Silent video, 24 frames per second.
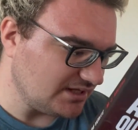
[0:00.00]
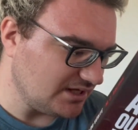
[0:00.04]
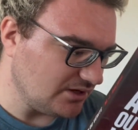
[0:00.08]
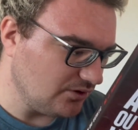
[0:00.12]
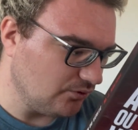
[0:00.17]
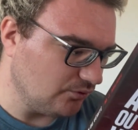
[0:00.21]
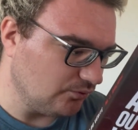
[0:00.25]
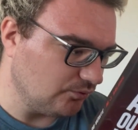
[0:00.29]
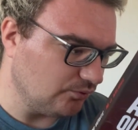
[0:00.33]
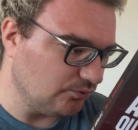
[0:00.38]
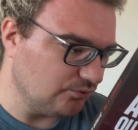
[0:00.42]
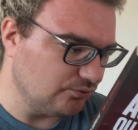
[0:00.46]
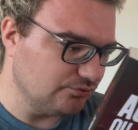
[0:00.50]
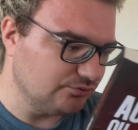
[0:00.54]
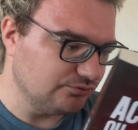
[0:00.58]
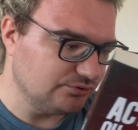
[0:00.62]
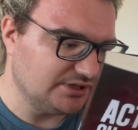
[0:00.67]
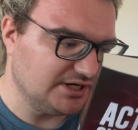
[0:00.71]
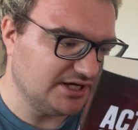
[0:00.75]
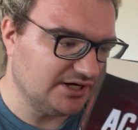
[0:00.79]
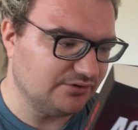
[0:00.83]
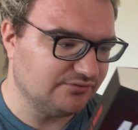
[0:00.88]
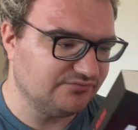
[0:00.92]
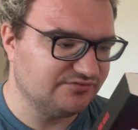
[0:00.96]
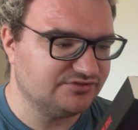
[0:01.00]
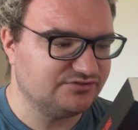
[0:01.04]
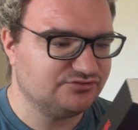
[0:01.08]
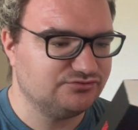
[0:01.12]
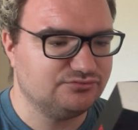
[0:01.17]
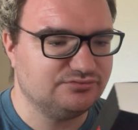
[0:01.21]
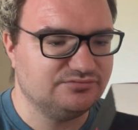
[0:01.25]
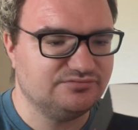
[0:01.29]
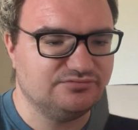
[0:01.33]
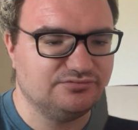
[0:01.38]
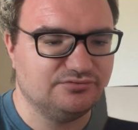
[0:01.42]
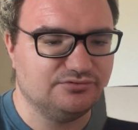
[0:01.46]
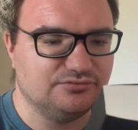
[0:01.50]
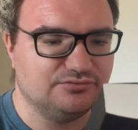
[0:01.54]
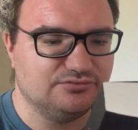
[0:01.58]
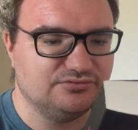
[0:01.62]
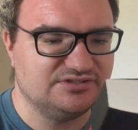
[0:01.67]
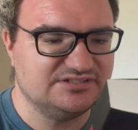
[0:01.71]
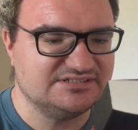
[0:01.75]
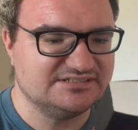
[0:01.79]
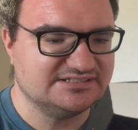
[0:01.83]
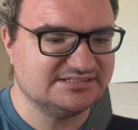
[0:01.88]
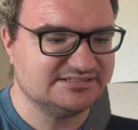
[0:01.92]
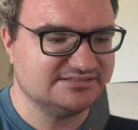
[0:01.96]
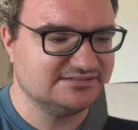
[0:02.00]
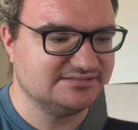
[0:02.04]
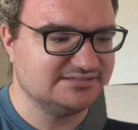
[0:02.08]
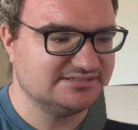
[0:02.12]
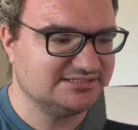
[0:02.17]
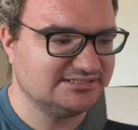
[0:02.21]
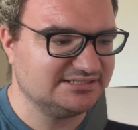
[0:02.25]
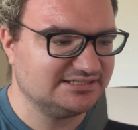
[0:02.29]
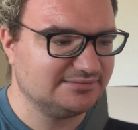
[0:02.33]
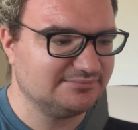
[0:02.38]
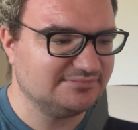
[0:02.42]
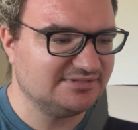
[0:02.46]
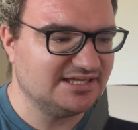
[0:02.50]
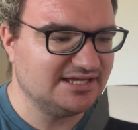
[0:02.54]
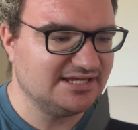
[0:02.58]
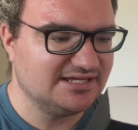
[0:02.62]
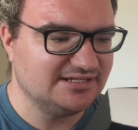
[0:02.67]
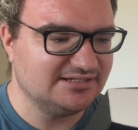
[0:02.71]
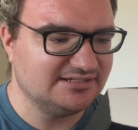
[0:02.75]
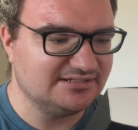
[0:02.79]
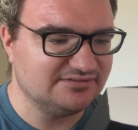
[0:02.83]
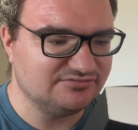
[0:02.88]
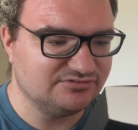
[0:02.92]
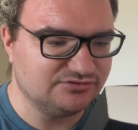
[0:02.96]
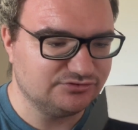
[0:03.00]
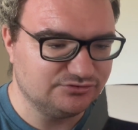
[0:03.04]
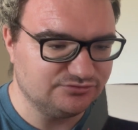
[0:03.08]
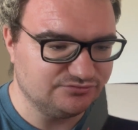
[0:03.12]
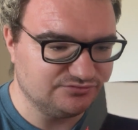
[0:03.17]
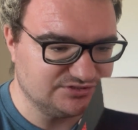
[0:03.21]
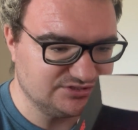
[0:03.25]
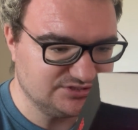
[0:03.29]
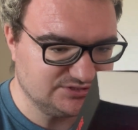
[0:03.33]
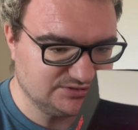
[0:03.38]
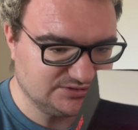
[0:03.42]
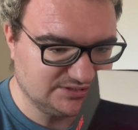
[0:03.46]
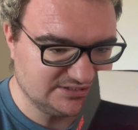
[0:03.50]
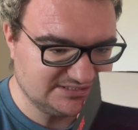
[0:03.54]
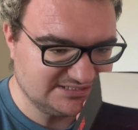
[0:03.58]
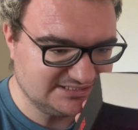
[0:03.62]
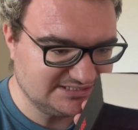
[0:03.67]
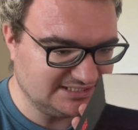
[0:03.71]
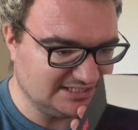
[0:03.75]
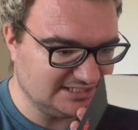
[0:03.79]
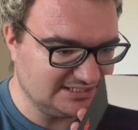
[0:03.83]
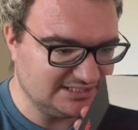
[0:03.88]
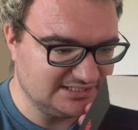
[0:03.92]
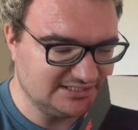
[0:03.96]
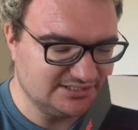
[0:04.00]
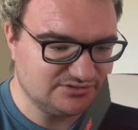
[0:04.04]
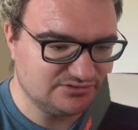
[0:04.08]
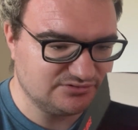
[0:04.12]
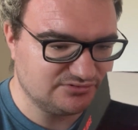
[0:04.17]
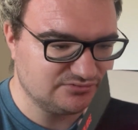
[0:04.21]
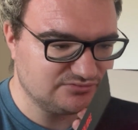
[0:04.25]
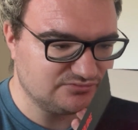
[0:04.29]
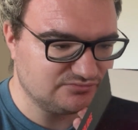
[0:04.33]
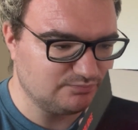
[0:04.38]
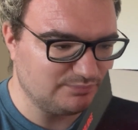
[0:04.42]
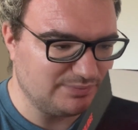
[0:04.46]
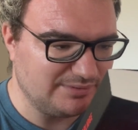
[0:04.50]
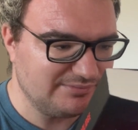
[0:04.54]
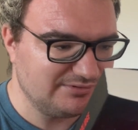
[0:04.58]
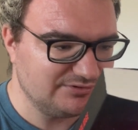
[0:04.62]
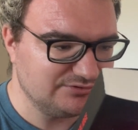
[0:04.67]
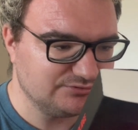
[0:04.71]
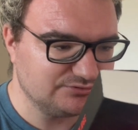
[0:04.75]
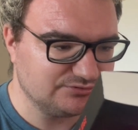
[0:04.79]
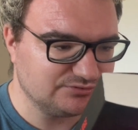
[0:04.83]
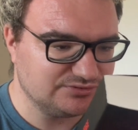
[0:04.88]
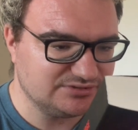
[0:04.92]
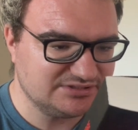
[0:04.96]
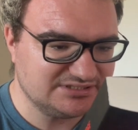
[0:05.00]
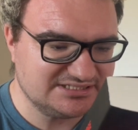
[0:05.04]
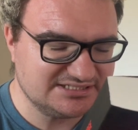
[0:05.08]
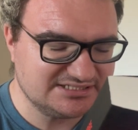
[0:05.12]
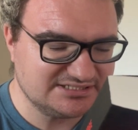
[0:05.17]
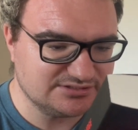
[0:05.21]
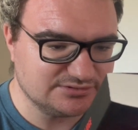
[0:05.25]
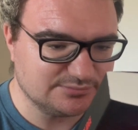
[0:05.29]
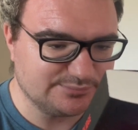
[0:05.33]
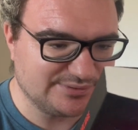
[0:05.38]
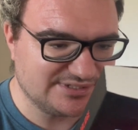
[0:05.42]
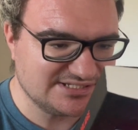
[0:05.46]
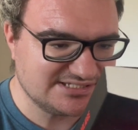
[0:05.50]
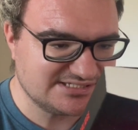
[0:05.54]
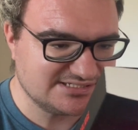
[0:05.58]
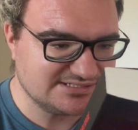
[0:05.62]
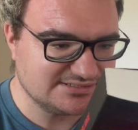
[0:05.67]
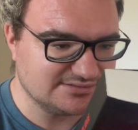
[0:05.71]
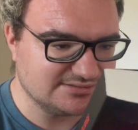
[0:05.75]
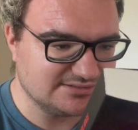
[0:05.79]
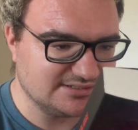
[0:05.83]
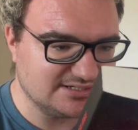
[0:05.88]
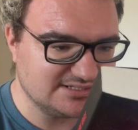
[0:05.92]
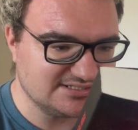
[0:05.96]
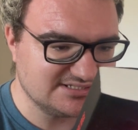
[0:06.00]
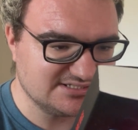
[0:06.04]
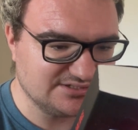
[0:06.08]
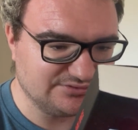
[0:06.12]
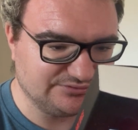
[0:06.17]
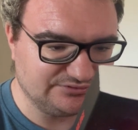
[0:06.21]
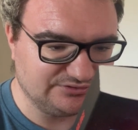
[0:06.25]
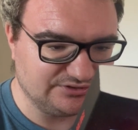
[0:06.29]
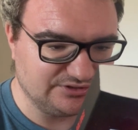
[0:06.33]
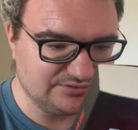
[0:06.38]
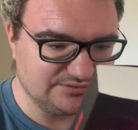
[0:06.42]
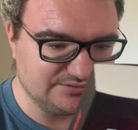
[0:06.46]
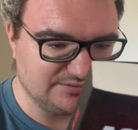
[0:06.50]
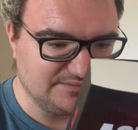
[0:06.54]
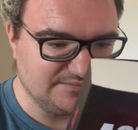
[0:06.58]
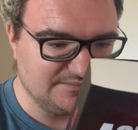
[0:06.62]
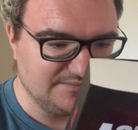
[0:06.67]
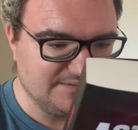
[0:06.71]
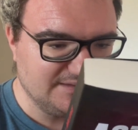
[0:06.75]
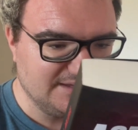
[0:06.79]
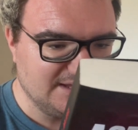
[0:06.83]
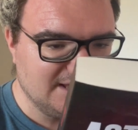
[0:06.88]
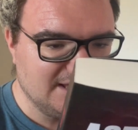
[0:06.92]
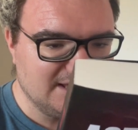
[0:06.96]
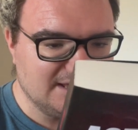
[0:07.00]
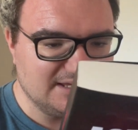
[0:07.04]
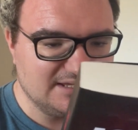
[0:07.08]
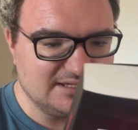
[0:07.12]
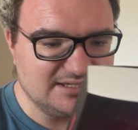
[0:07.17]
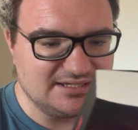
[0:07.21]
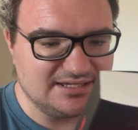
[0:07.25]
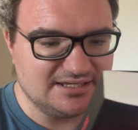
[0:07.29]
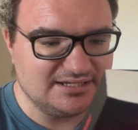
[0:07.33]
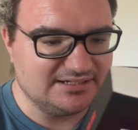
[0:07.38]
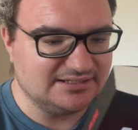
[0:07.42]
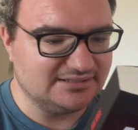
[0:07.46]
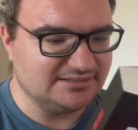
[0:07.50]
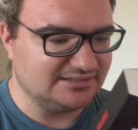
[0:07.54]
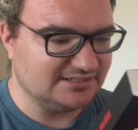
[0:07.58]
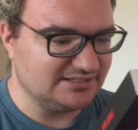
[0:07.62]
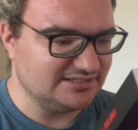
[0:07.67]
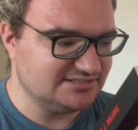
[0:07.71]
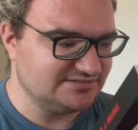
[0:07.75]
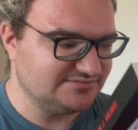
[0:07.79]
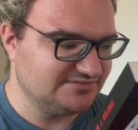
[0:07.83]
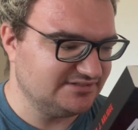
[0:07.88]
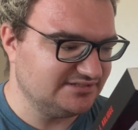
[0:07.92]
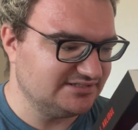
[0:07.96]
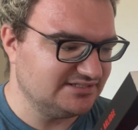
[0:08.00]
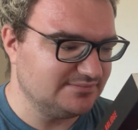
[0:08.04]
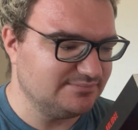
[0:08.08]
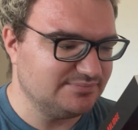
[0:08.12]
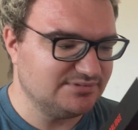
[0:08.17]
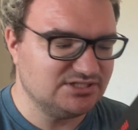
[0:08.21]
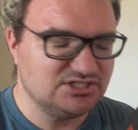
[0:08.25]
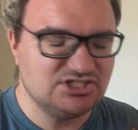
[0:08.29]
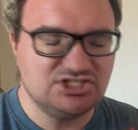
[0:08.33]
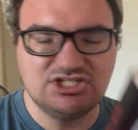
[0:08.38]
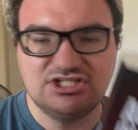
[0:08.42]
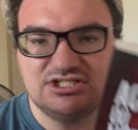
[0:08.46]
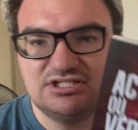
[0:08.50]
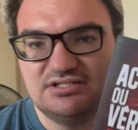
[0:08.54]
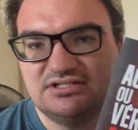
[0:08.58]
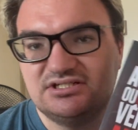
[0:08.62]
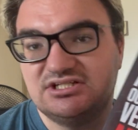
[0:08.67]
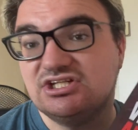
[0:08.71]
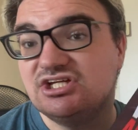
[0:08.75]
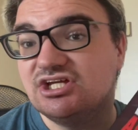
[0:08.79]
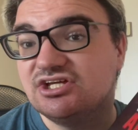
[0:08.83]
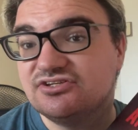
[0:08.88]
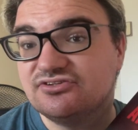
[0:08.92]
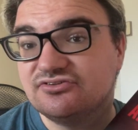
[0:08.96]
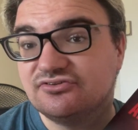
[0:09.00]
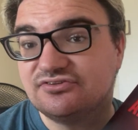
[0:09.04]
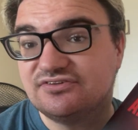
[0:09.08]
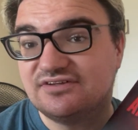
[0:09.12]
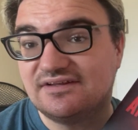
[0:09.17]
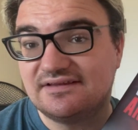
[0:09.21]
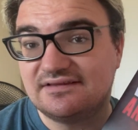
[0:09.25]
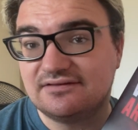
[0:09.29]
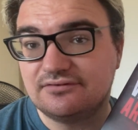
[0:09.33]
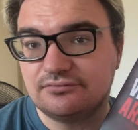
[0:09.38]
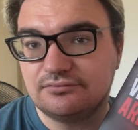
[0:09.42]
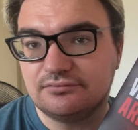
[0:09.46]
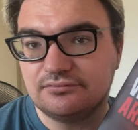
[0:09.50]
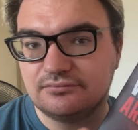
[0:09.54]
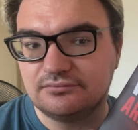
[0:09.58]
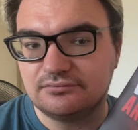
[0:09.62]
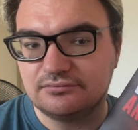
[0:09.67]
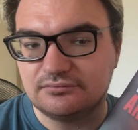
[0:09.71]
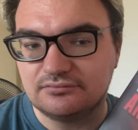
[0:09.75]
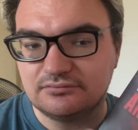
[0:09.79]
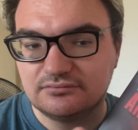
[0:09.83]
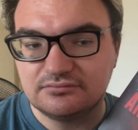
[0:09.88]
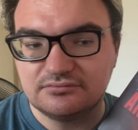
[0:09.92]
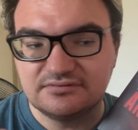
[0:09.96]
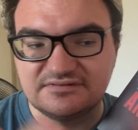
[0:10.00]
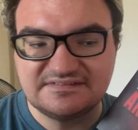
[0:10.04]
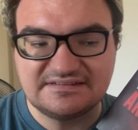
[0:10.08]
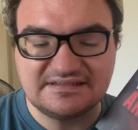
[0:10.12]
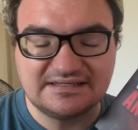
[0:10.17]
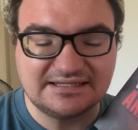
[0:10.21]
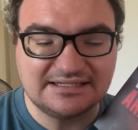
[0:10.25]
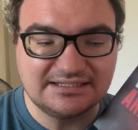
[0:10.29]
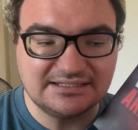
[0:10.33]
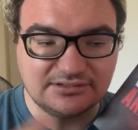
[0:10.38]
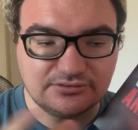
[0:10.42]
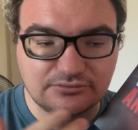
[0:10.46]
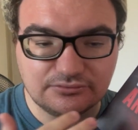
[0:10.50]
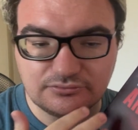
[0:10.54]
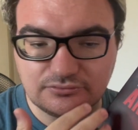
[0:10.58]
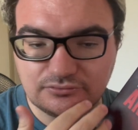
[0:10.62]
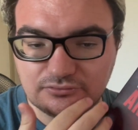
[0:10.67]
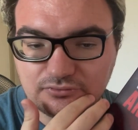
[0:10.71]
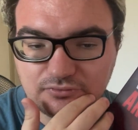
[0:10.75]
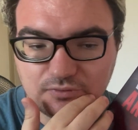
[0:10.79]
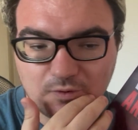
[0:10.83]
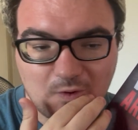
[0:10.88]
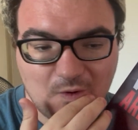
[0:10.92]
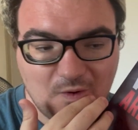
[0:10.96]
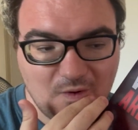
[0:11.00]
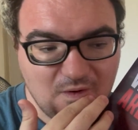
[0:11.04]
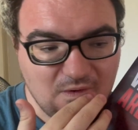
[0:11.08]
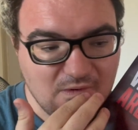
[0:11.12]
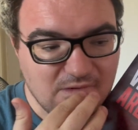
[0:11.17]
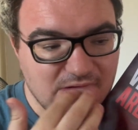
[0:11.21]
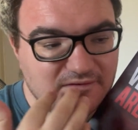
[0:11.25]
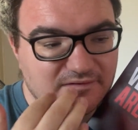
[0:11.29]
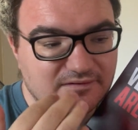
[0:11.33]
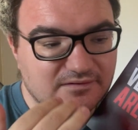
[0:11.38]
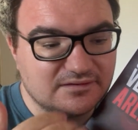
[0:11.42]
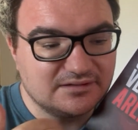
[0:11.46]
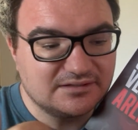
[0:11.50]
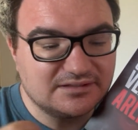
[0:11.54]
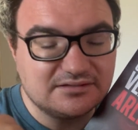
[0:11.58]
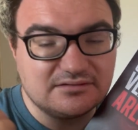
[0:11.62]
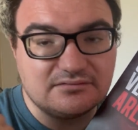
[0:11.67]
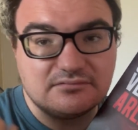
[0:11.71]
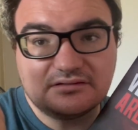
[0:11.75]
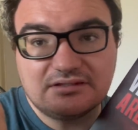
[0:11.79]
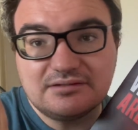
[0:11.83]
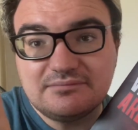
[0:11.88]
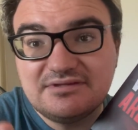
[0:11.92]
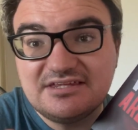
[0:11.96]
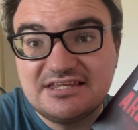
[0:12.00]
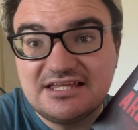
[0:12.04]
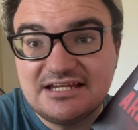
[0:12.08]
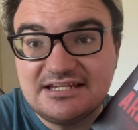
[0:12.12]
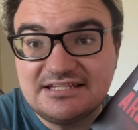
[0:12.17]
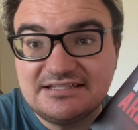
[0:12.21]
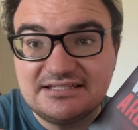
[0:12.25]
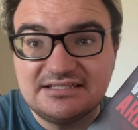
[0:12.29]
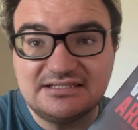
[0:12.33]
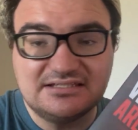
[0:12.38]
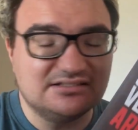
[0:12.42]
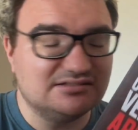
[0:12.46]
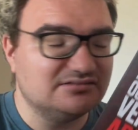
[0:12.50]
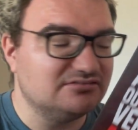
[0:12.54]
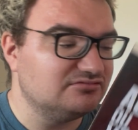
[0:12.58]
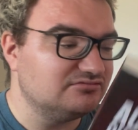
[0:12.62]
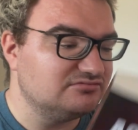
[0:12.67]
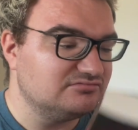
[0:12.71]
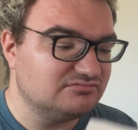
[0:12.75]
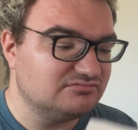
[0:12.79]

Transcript: En gros, là, on va suivre euh, des incendies criminels, des vols de voitures, etc. Il y a pas mal de trucs qui se passent euh, à Southampton. Et Hélène Grace va être dépêchée sur cette euh, série de criminalité, de,